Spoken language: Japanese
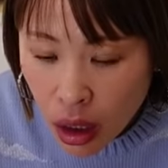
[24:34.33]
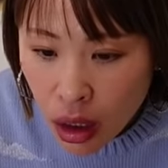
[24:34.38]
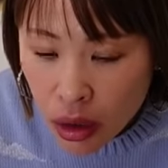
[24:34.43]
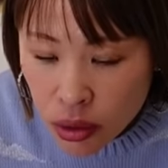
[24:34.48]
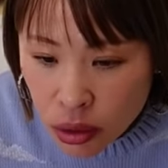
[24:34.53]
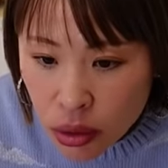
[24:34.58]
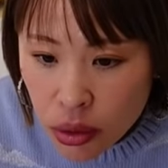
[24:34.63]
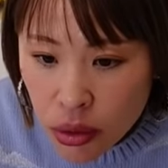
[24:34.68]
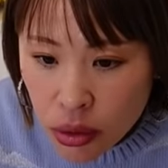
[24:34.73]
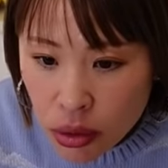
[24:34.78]

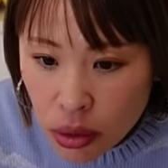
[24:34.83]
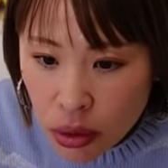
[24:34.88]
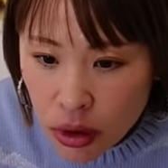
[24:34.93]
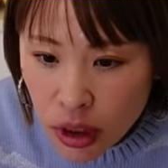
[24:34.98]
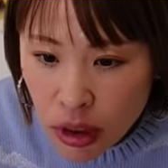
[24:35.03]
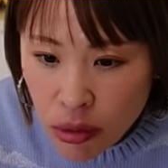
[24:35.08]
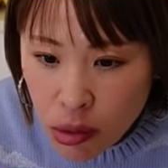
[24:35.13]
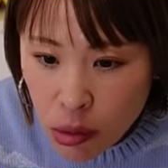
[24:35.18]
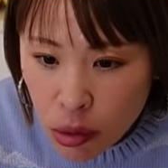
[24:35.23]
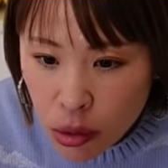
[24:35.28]
そうそう、
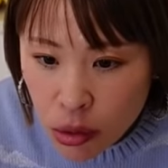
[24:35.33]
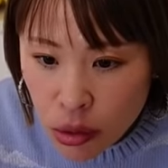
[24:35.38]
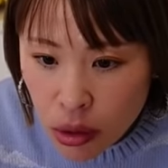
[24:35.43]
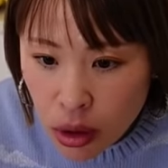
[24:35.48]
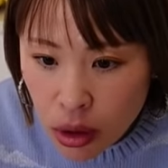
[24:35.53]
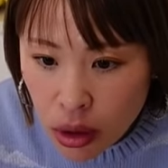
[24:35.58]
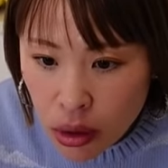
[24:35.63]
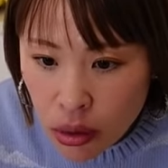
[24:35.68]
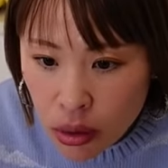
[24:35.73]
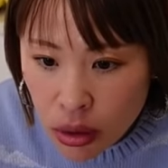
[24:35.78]
山本
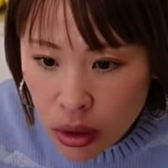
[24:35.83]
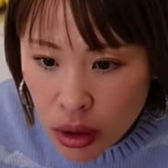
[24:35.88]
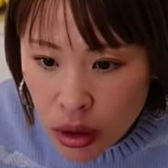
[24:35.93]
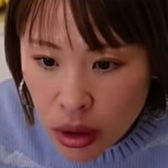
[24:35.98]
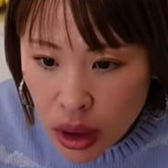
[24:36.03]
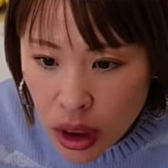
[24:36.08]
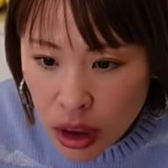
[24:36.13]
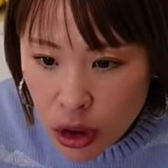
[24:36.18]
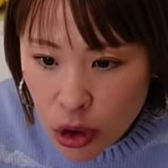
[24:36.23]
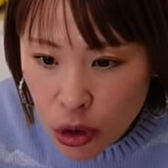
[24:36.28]
恵子さん、
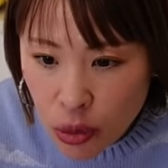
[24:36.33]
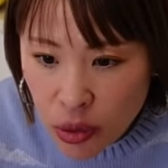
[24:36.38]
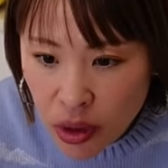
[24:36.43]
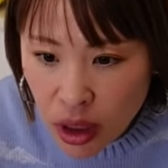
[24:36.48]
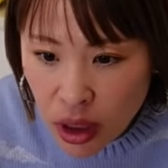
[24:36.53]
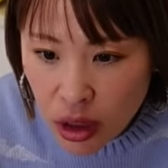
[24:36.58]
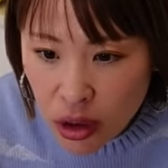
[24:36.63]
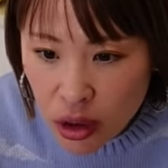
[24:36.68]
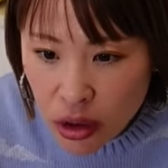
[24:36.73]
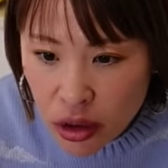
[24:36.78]
大丈夫、
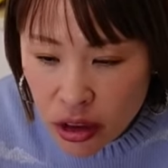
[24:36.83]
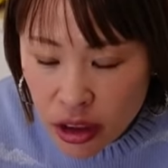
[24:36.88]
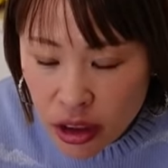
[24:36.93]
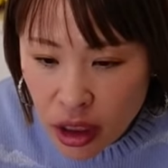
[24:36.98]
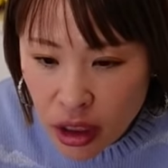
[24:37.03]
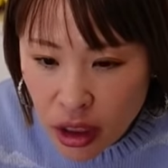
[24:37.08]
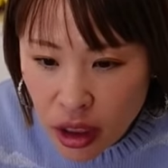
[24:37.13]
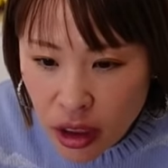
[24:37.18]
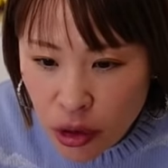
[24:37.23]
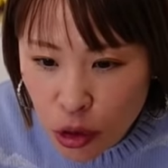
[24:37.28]
叶うしか
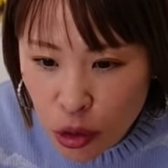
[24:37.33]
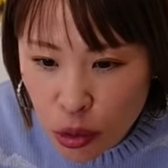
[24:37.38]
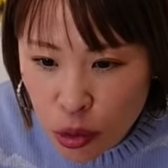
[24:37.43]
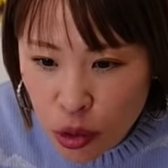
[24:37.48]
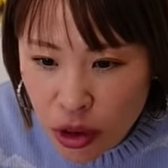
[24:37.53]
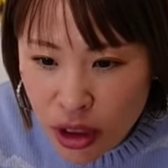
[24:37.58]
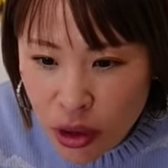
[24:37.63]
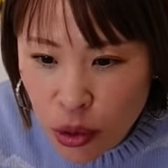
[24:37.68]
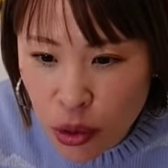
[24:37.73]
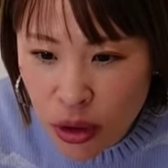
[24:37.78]
ない、
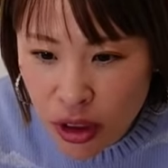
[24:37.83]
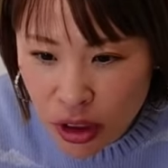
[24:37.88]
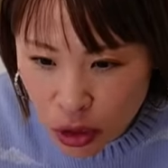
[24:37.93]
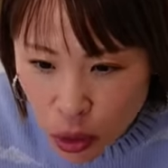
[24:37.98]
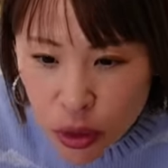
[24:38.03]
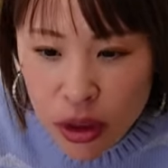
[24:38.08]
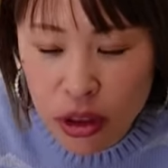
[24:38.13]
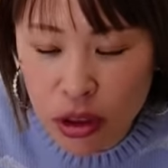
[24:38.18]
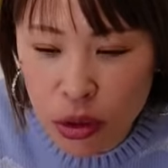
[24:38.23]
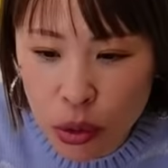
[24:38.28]
思い通り。そ
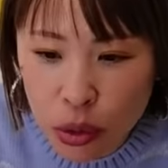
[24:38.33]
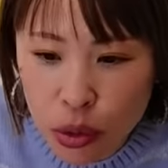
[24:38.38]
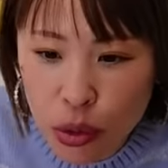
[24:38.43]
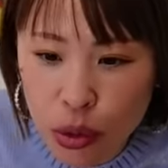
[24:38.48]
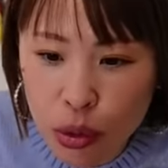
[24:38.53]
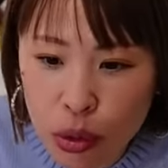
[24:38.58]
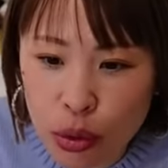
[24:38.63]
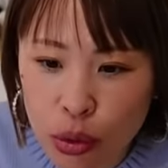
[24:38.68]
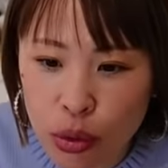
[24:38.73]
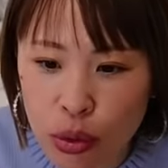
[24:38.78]
うです、ほんと
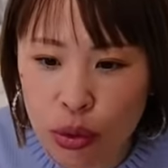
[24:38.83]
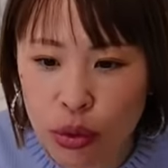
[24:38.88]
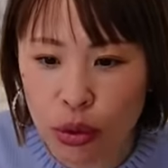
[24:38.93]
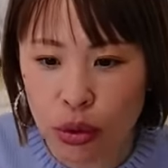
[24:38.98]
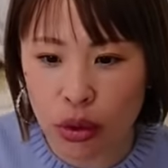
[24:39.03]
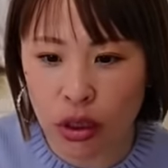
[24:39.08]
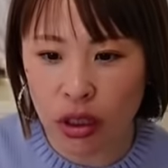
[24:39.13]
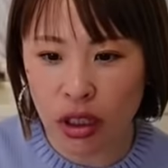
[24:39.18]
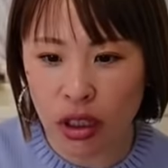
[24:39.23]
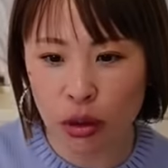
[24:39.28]
ほんとほん
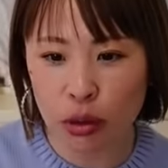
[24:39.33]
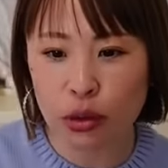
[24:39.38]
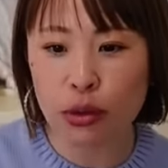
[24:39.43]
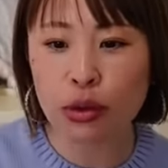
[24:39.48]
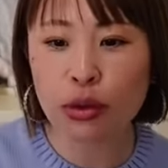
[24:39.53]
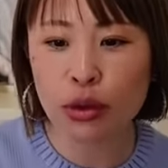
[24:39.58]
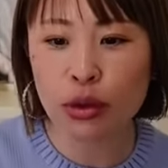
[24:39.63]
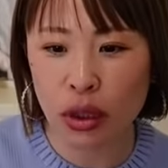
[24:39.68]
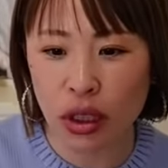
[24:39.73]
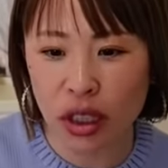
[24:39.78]
と。ほんと
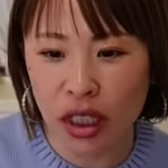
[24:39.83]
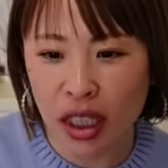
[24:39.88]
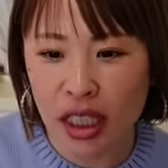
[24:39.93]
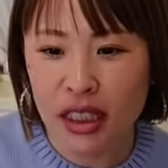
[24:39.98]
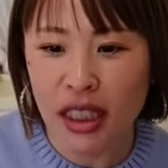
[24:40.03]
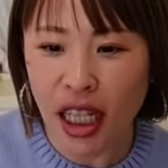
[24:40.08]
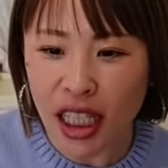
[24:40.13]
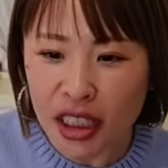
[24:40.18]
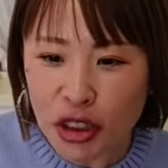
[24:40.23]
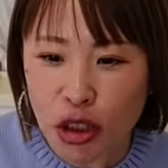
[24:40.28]
そう。
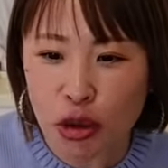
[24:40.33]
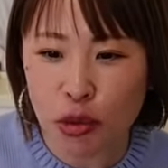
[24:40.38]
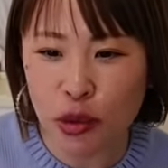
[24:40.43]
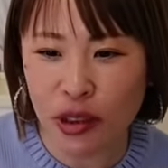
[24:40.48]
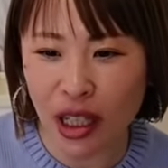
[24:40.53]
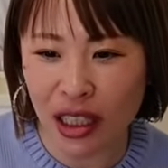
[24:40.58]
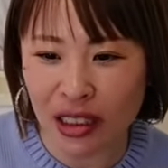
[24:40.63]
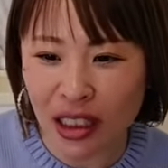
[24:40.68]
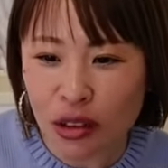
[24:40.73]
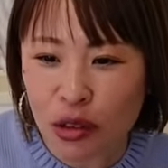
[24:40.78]
大丈夫、
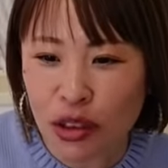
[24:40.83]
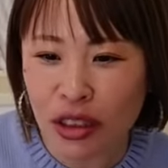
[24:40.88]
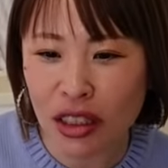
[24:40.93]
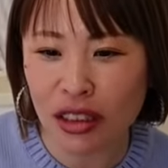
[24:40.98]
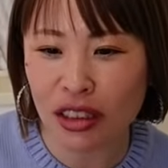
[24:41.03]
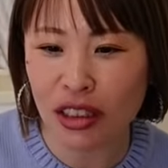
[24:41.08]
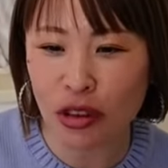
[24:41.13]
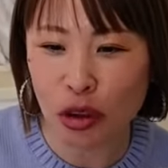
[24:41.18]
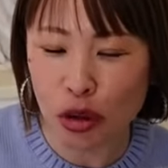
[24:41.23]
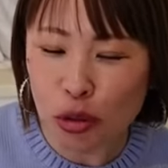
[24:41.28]
叶うしか
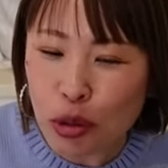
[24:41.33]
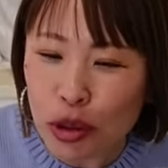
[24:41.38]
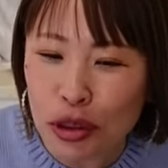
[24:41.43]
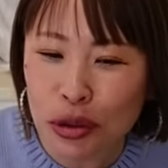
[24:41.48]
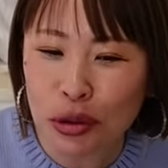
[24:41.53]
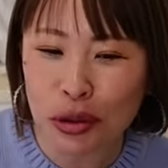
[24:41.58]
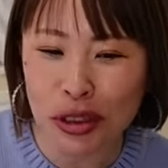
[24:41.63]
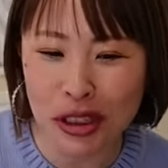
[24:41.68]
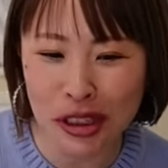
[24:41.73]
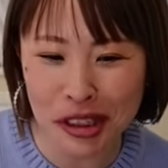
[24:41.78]
ない、思い
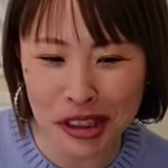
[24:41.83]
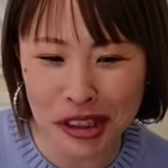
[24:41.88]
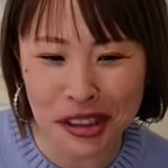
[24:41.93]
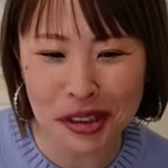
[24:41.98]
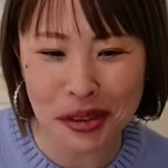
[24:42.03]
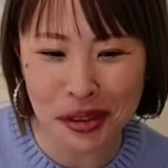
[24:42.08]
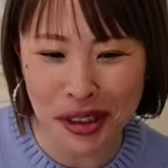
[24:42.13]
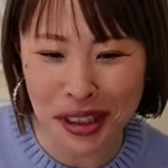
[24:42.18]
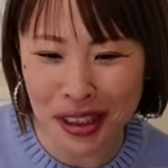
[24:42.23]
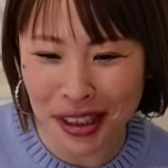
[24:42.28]
通り。いいで
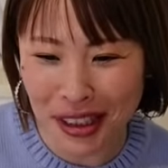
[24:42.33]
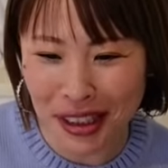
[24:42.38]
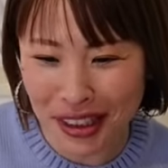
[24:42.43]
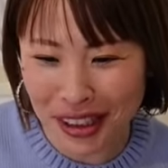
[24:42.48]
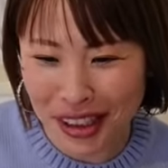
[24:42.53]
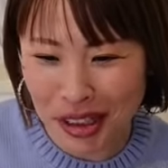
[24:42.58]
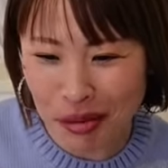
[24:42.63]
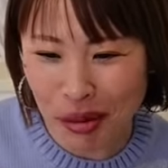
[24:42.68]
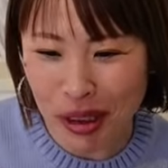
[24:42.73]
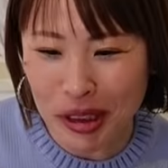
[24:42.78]
すね。
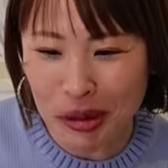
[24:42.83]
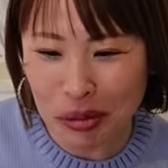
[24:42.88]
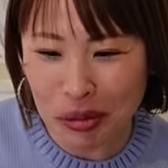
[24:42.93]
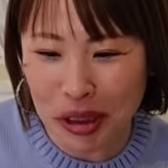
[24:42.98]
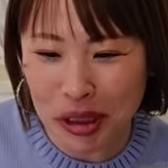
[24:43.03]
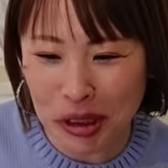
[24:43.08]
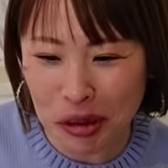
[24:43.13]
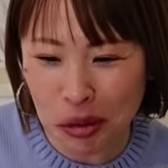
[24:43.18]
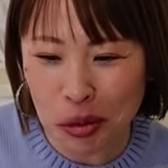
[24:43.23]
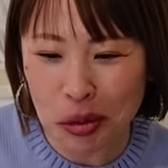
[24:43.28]
まじま
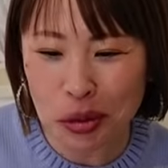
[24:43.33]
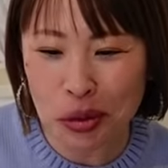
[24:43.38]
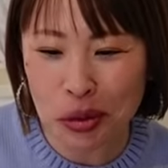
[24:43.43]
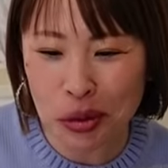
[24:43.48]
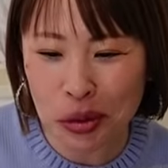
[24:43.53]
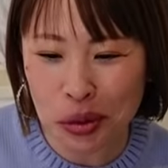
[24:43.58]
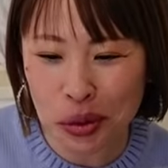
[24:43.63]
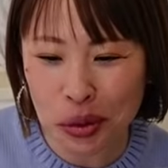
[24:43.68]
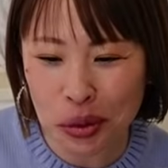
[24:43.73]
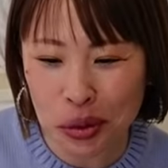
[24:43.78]
じ、本当に
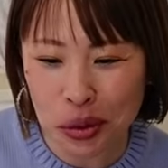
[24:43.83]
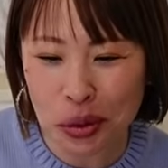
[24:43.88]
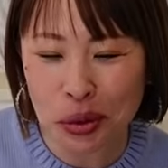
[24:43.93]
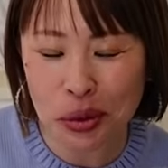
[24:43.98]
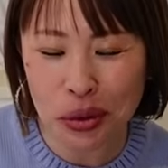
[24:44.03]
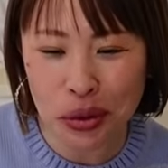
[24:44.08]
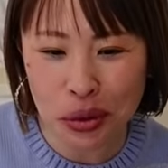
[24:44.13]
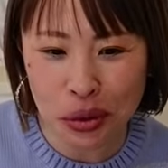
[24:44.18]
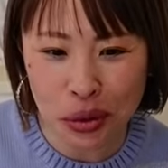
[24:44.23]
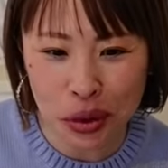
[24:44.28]
そう、そう
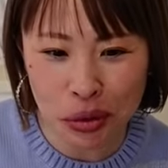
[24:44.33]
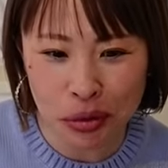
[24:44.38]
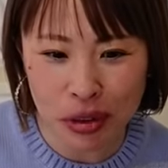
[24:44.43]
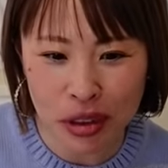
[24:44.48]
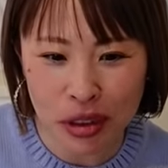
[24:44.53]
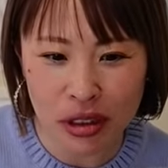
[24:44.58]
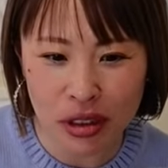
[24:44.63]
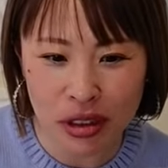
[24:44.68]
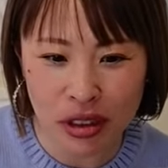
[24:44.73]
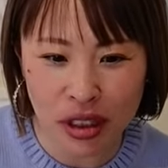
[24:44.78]
いう言葉
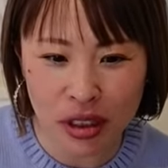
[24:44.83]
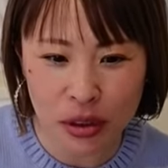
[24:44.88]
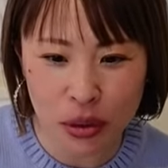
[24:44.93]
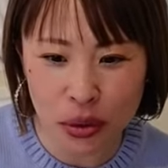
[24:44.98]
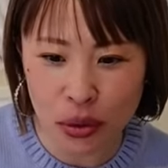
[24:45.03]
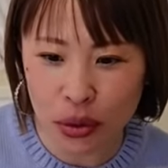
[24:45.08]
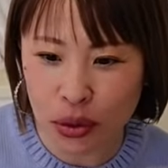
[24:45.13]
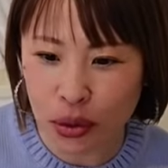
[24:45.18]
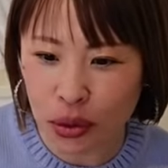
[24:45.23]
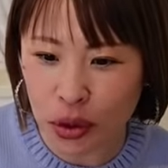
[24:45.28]
ですね。そ
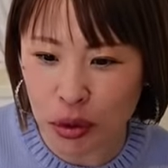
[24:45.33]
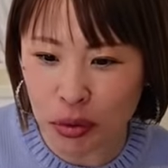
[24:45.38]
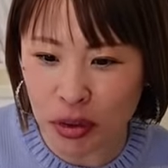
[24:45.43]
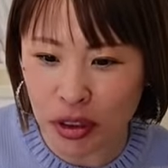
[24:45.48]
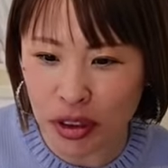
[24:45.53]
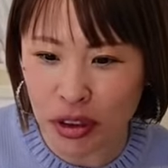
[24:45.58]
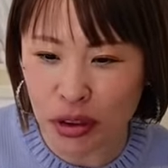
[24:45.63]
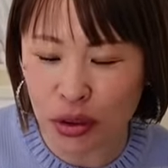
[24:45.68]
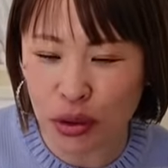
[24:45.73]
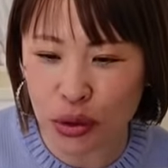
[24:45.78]
ういう言葉
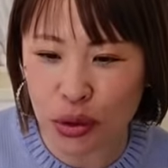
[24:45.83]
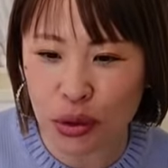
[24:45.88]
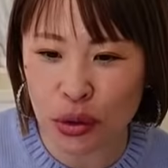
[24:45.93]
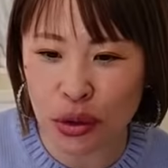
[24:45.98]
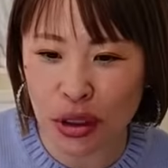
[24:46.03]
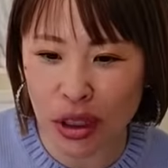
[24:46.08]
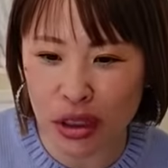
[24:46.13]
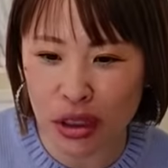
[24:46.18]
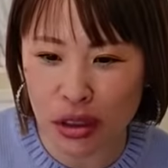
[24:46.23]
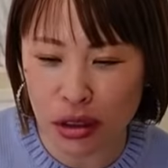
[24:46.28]
がすっごく
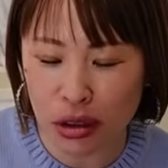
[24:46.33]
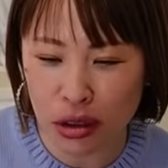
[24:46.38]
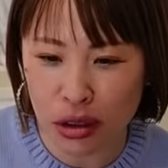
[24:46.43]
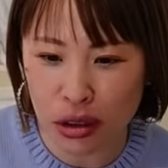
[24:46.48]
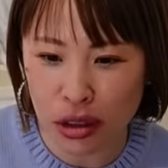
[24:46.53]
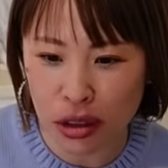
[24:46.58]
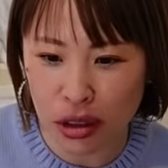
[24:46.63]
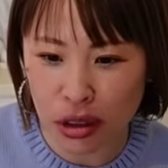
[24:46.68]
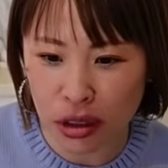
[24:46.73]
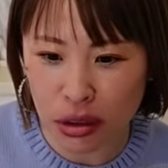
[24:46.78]
大切に
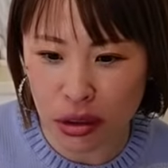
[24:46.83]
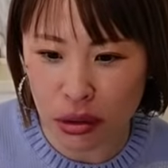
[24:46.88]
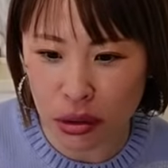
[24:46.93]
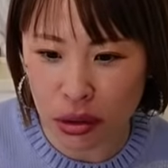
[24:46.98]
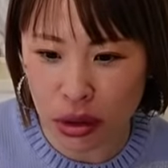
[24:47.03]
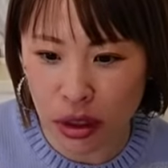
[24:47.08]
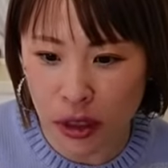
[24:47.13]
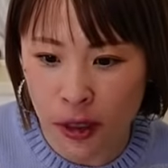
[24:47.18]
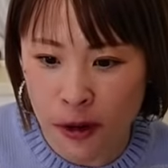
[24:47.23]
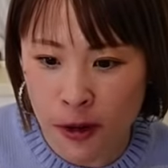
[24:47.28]
なってくる。